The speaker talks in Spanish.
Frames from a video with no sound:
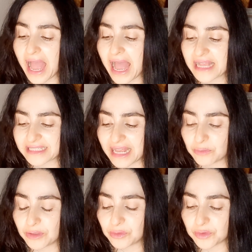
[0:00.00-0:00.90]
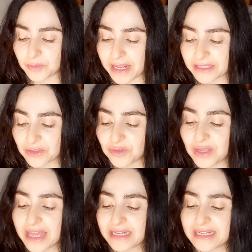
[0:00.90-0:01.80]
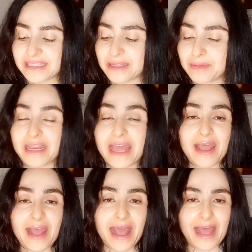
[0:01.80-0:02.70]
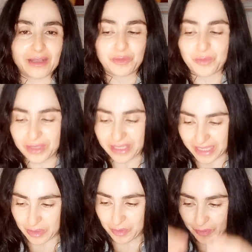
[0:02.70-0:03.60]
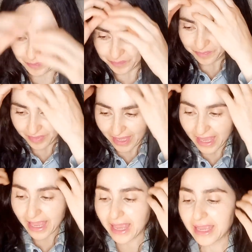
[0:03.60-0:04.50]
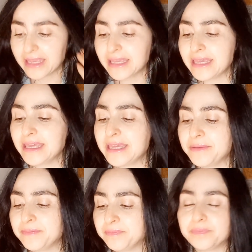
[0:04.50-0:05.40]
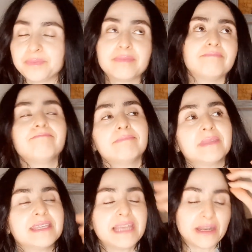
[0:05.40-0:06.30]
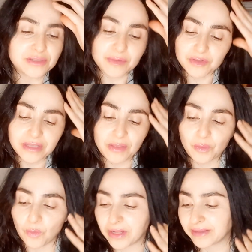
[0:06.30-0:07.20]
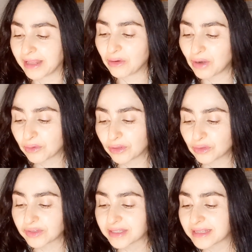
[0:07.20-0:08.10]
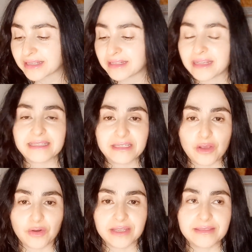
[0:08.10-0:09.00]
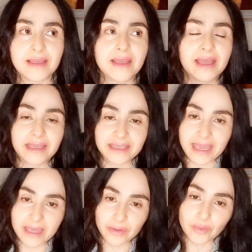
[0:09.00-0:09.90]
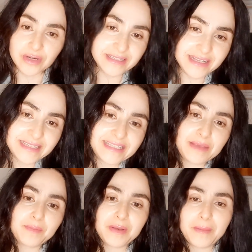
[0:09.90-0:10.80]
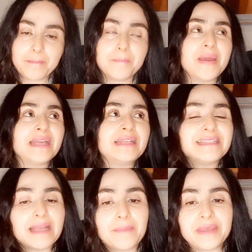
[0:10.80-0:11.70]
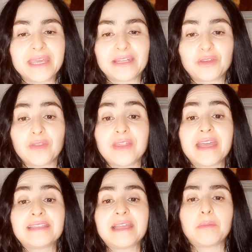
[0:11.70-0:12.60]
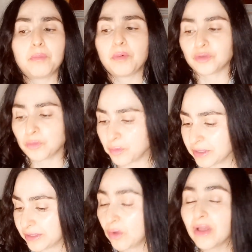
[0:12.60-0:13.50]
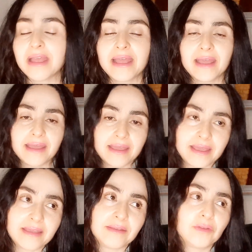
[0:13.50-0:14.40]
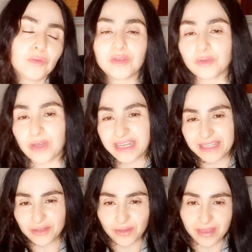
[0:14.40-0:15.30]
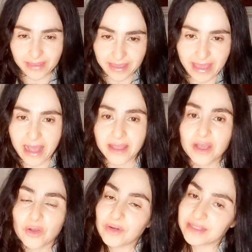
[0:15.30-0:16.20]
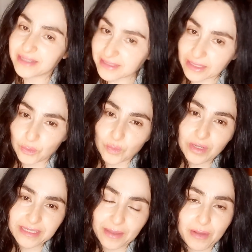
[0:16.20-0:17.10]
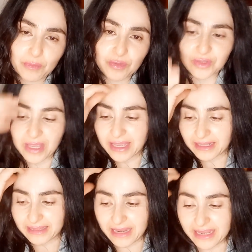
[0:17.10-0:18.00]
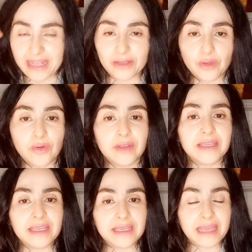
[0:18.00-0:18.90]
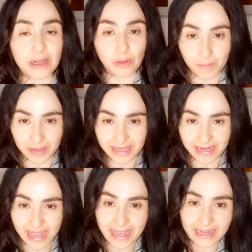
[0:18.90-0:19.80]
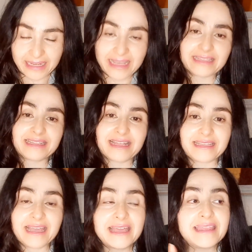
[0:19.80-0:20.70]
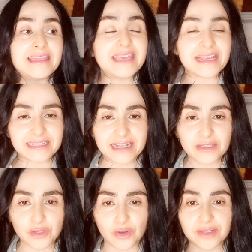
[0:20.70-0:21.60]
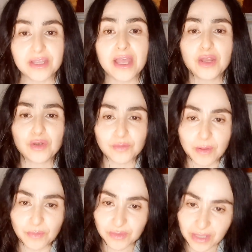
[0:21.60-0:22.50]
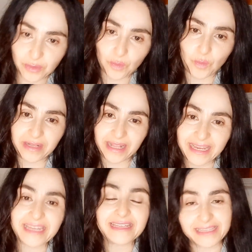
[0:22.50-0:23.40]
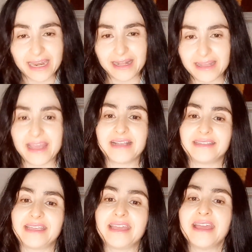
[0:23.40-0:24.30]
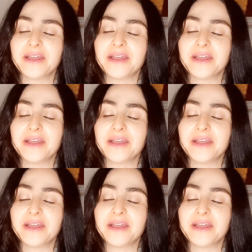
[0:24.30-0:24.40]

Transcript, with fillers: A salvo en tus brazos recibiré a tu Hijo. Y ya nos hemos dado cuenta a lo largo de todas estas lecciones que con este simple pensamiento desde, por supuesto, eh, nuestro inicio de día, con estas lecturas que vamos teniendo que acompañan a estas 10 lecciones, nos vamos dando cuenta que iniciar el día así